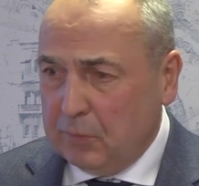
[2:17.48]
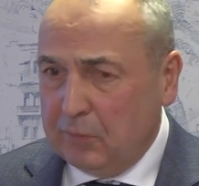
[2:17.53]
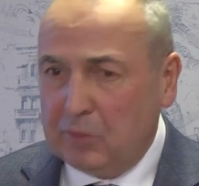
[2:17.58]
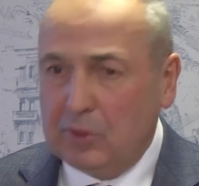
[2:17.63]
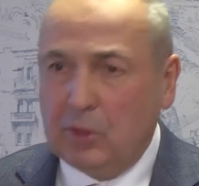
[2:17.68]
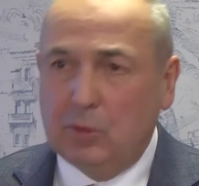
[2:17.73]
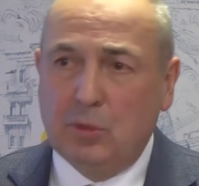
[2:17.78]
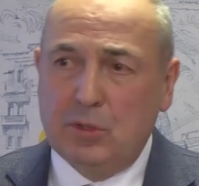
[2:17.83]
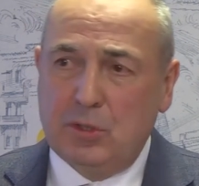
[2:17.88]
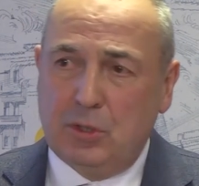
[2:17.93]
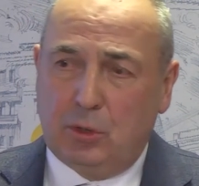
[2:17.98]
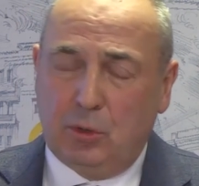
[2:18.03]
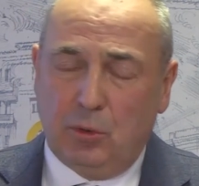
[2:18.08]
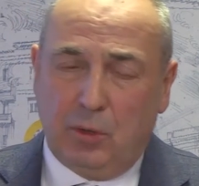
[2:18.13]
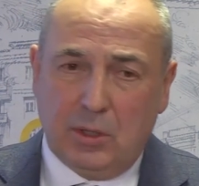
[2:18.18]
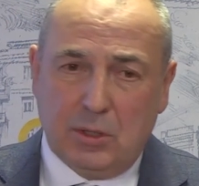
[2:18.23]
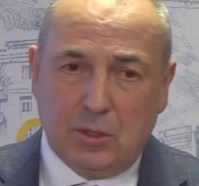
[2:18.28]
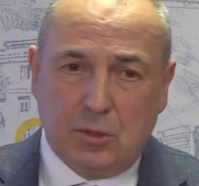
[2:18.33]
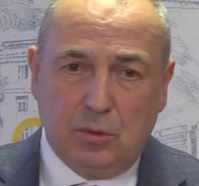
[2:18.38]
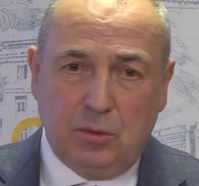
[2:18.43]
вот эту
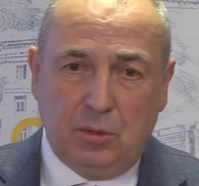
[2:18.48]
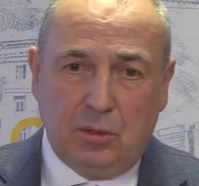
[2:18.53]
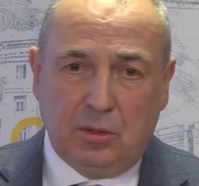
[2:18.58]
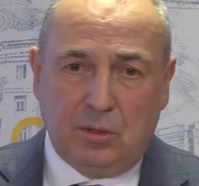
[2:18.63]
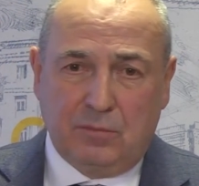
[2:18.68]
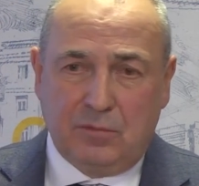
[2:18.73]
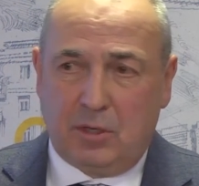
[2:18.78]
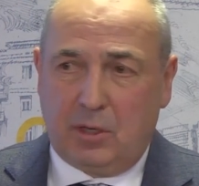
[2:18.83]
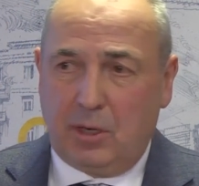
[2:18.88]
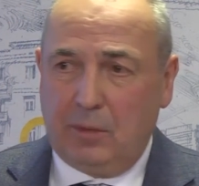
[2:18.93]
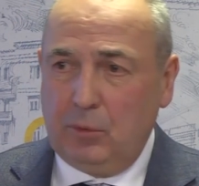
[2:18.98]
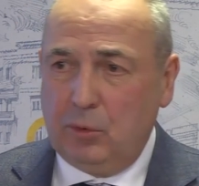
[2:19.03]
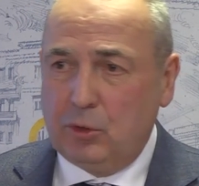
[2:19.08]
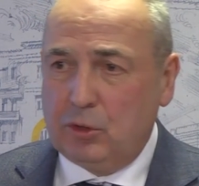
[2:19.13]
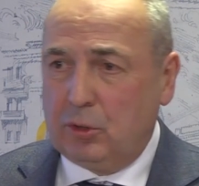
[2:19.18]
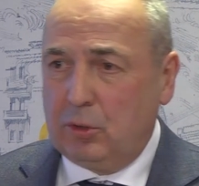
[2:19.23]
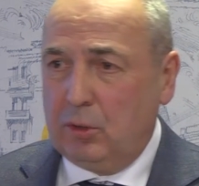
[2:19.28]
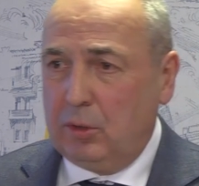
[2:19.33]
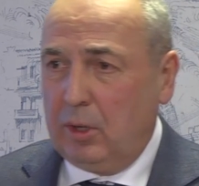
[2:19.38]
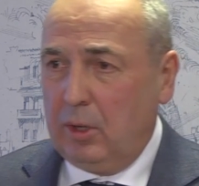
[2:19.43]
ситуацию, это все равно,
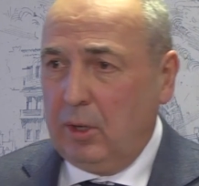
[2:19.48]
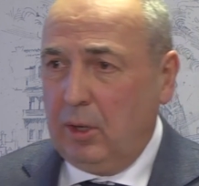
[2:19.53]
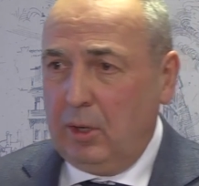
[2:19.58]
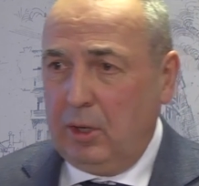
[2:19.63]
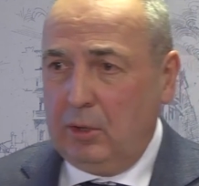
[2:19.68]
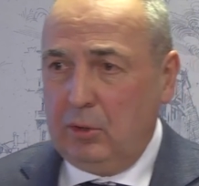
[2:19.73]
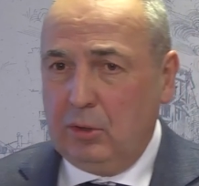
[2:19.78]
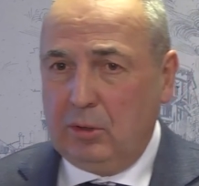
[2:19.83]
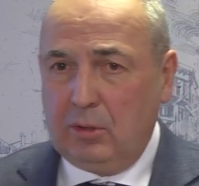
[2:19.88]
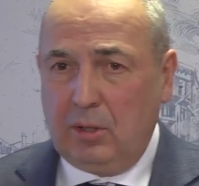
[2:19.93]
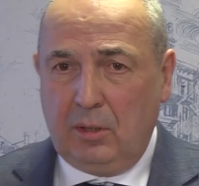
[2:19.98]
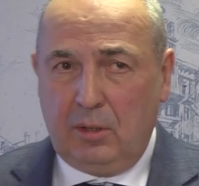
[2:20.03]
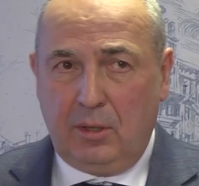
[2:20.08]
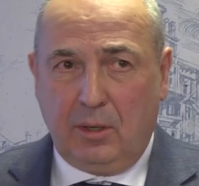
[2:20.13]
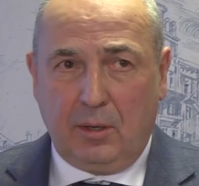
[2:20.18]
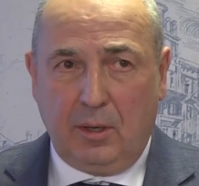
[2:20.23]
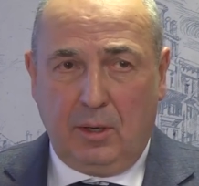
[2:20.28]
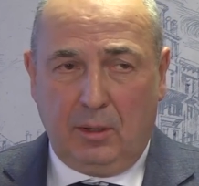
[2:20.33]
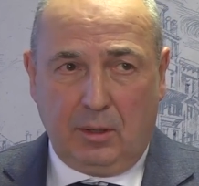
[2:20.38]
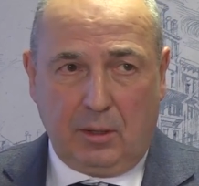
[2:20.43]
что идет
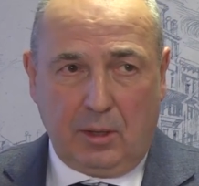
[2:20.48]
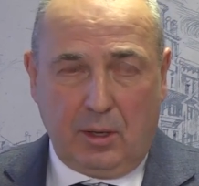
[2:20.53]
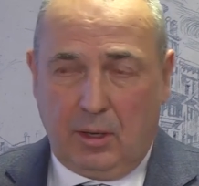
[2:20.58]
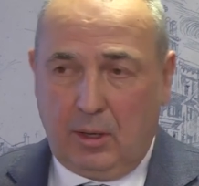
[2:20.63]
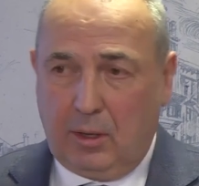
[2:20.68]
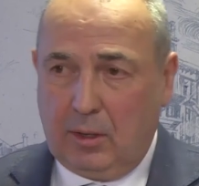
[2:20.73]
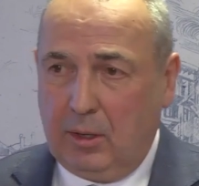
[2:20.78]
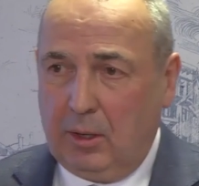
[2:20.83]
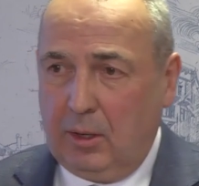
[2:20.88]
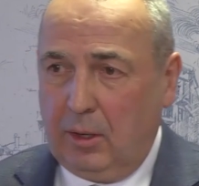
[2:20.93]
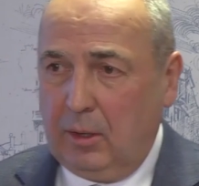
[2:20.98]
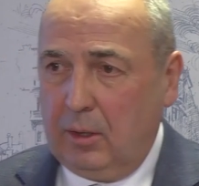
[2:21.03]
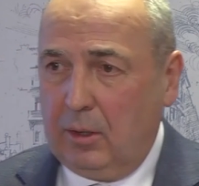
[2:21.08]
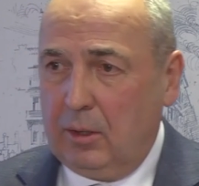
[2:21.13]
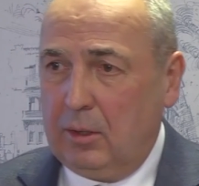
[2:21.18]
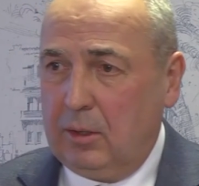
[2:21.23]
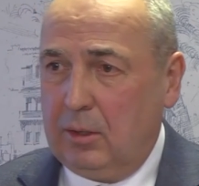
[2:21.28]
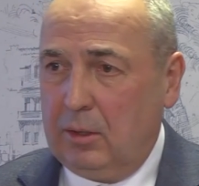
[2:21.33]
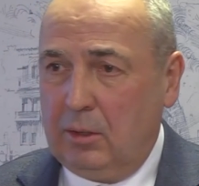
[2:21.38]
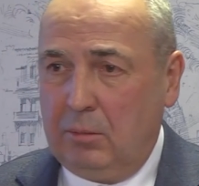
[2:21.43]
некая такая
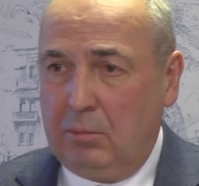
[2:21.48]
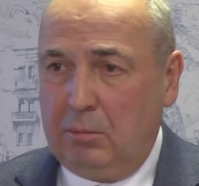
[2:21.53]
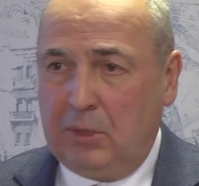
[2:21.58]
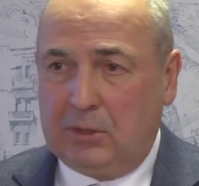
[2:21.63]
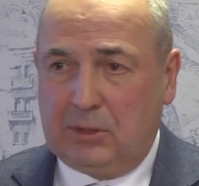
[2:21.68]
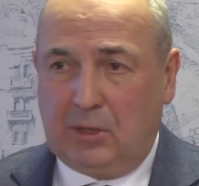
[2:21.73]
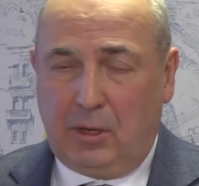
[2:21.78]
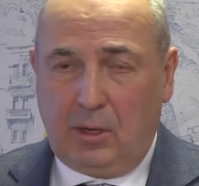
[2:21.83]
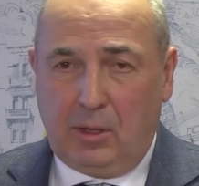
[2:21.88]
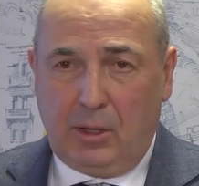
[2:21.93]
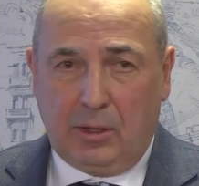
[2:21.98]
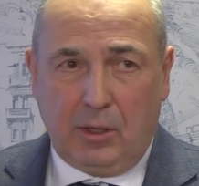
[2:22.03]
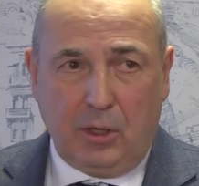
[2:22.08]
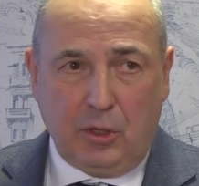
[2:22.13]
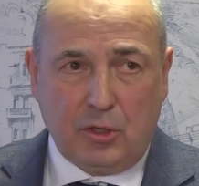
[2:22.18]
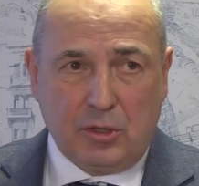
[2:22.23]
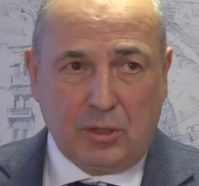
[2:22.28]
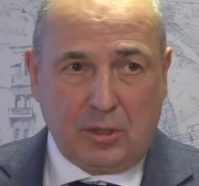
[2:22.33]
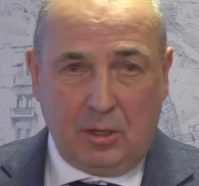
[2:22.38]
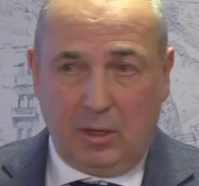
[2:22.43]
э,
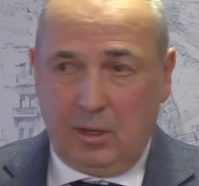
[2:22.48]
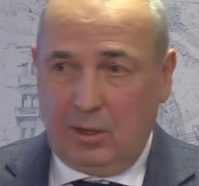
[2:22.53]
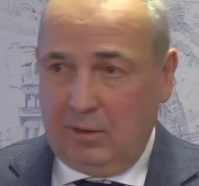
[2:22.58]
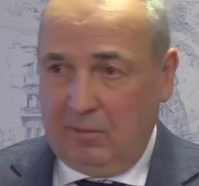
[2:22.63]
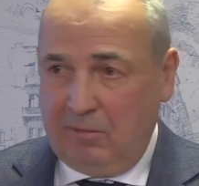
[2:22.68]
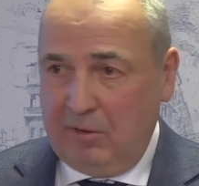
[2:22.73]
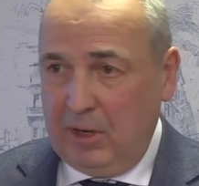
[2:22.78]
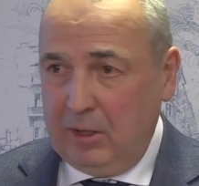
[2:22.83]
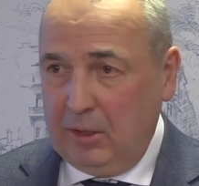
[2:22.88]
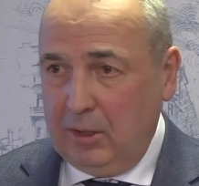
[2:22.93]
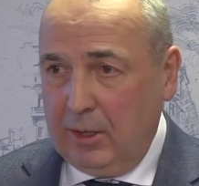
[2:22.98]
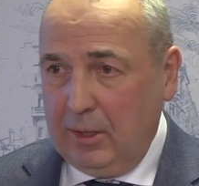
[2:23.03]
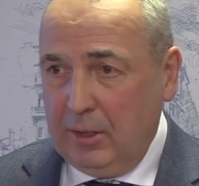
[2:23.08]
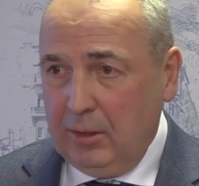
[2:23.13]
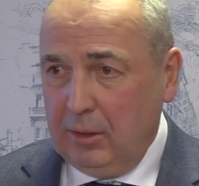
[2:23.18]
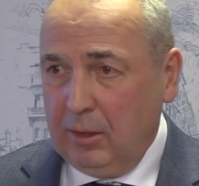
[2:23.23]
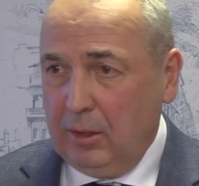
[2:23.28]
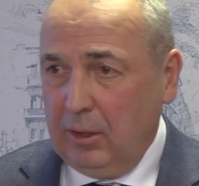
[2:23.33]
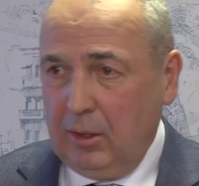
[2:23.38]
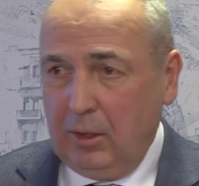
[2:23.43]
бактериологическая
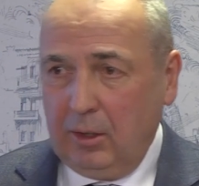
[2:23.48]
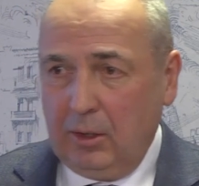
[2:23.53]
война,